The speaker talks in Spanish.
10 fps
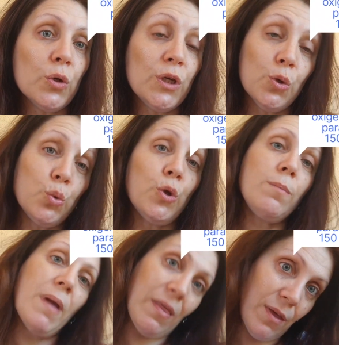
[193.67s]
y 1,5, y
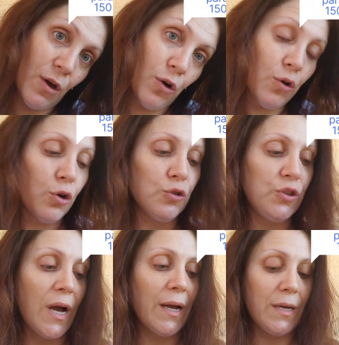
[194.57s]
medio, o
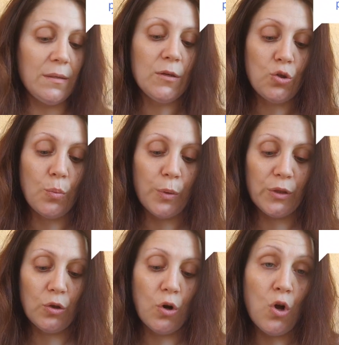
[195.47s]
sea que yo he
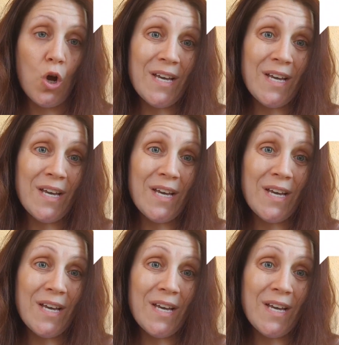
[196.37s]
puesto